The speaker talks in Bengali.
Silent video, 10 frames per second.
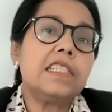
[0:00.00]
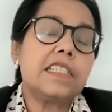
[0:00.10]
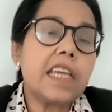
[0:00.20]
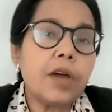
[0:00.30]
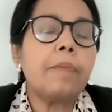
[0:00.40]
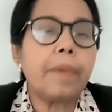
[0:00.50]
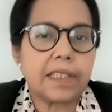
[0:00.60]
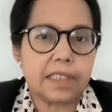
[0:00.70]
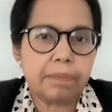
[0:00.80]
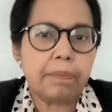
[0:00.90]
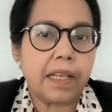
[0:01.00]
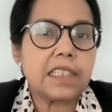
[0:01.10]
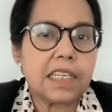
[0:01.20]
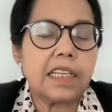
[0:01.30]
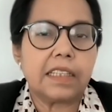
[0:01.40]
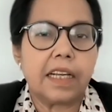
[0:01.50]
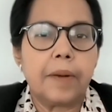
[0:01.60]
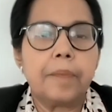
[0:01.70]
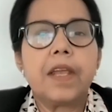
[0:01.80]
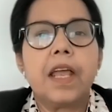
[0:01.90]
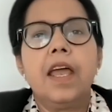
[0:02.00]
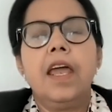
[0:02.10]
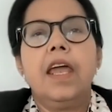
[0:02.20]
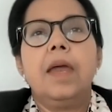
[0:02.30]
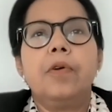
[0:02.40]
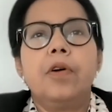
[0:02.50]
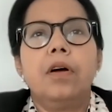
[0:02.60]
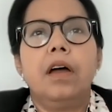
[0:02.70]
চেয়েও পাচ্ছে না তারা এবং